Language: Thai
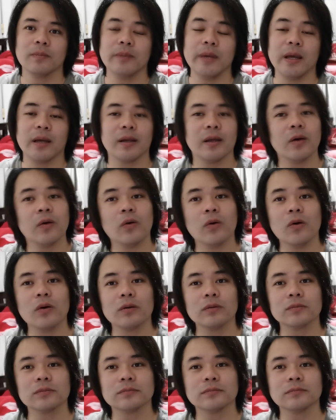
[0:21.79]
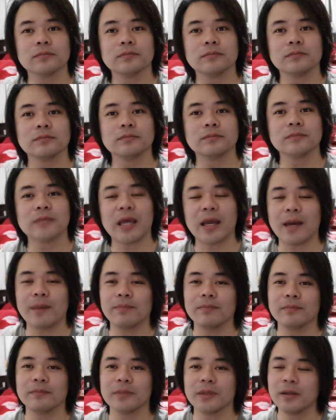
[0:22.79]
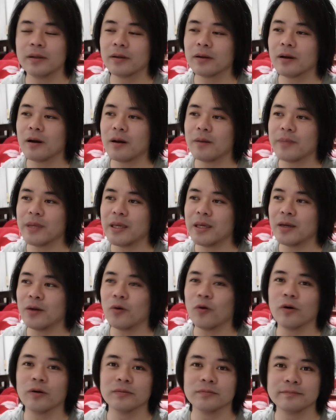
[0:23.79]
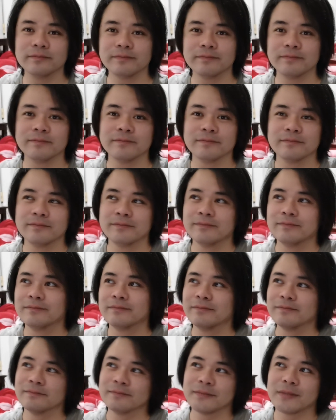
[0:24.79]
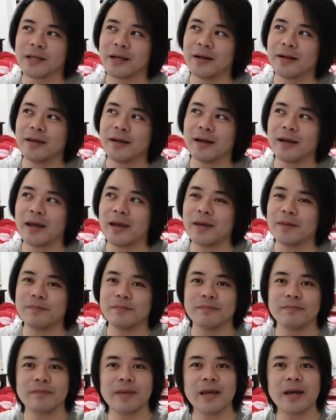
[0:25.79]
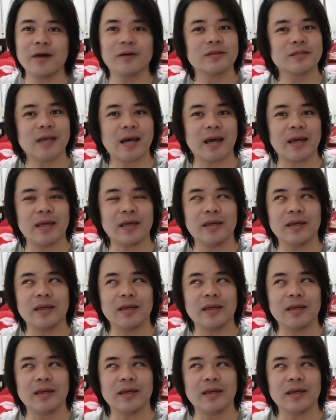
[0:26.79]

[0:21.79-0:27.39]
เบรกในโค้งนะครับ ซึ่งก็มีคนเขาเรียกอะไรไม่เข้าใจ